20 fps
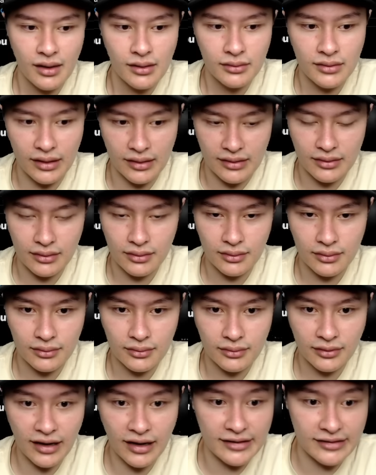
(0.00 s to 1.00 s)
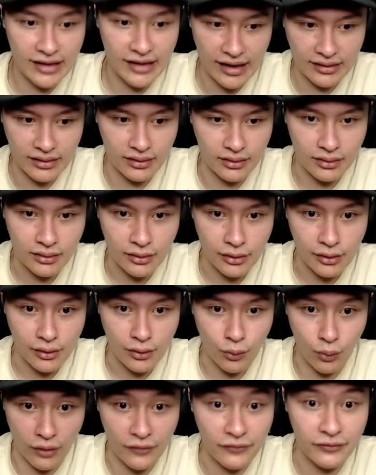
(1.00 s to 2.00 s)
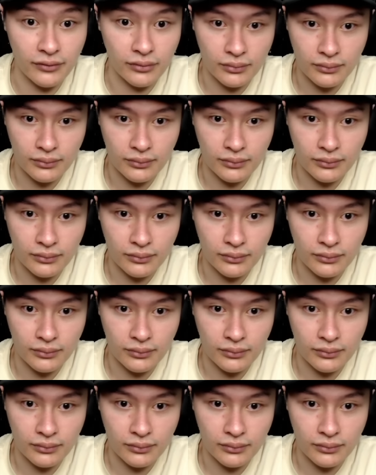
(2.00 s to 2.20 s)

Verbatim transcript: 那你看一下他的回复。